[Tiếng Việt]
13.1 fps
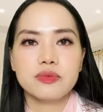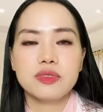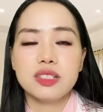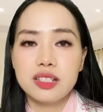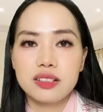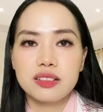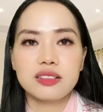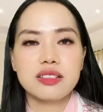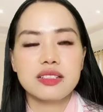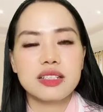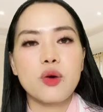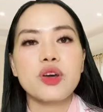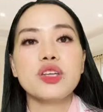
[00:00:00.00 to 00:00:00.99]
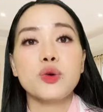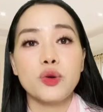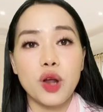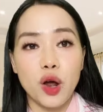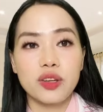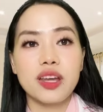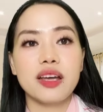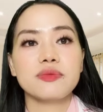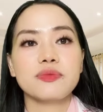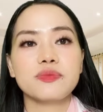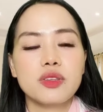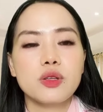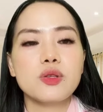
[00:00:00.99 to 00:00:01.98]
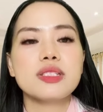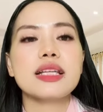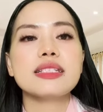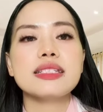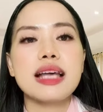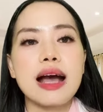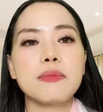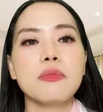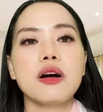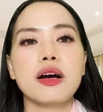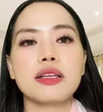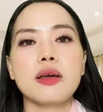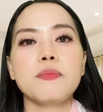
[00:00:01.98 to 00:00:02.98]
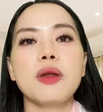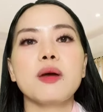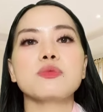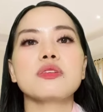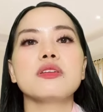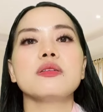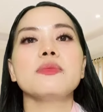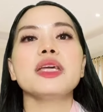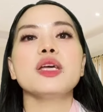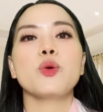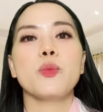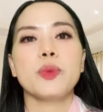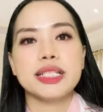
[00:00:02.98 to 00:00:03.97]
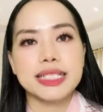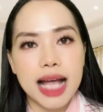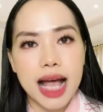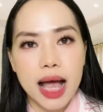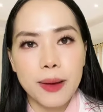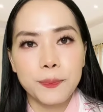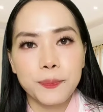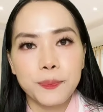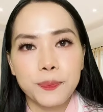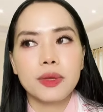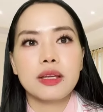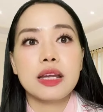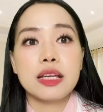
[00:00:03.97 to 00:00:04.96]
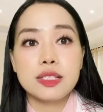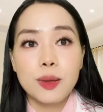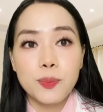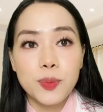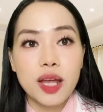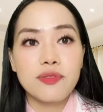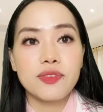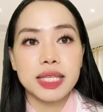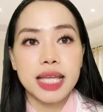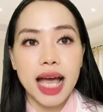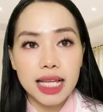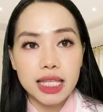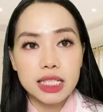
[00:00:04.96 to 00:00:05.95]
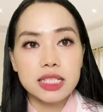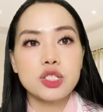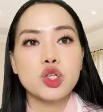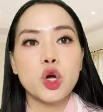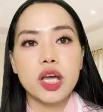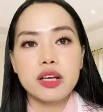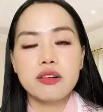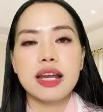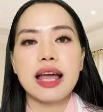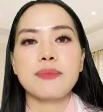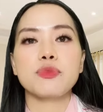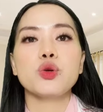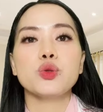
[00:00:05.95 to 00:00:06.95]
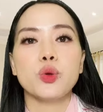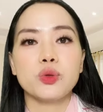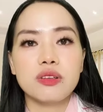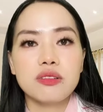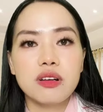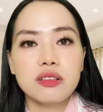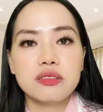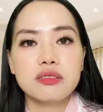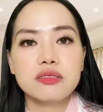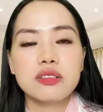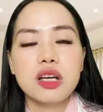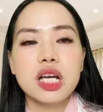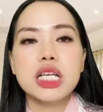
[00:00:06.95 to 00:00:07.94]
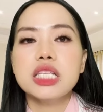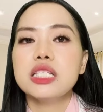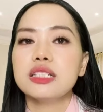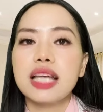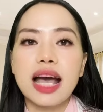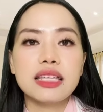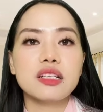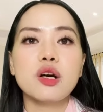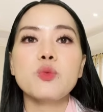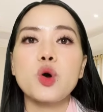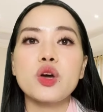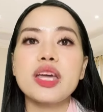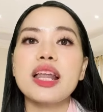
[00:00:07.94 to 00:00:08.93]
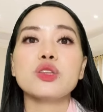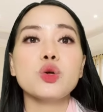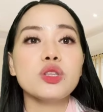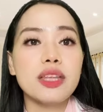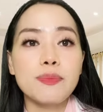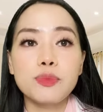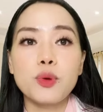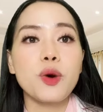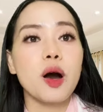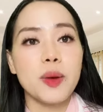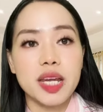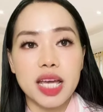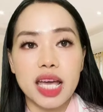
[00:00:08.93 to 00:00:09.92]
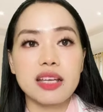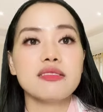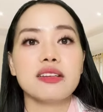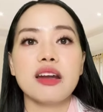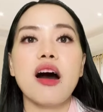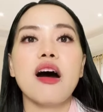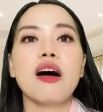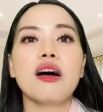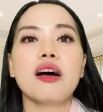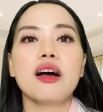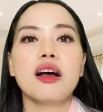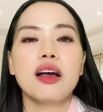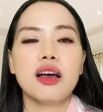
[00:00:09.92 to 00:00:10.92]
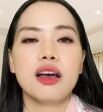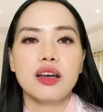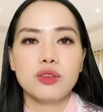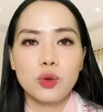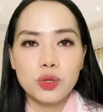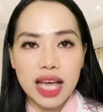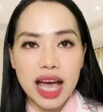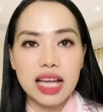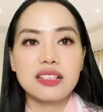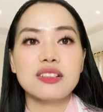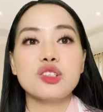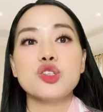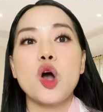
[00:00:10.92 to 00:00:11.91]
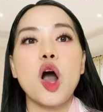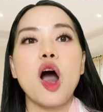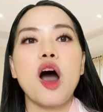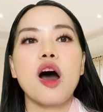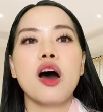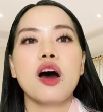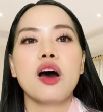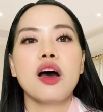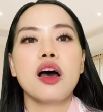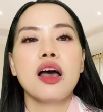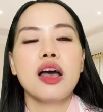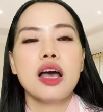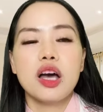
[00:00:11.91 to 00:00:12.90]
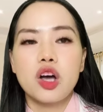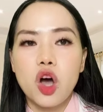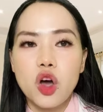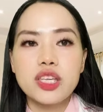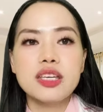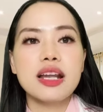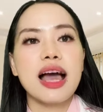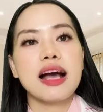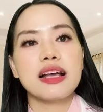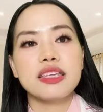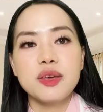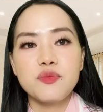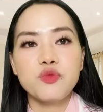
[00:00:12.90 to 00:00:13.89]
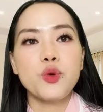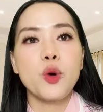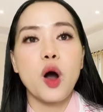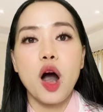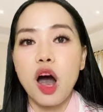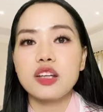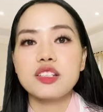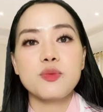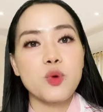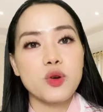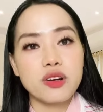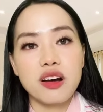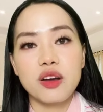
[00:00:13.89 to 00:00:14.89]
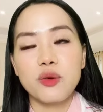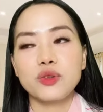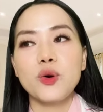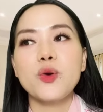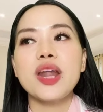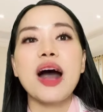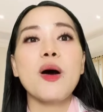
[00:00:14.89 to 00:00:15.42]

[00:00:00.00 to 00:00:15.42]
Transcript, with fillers: Nhưng sau khi tôi đón nhận, tôi sẵn sàng mở cái tấm lòng từ bi của mình ra để chấp nhận và tha thứ cho cái người làm tôi tổn thương. Nhưng tha thứ không có nghĩa là tôi tiếp tục ở bên cạnh người đó. Tôi tha thứ cho họ, coi như là nhiệm vụ của họ trong cuộc đời của tôi đã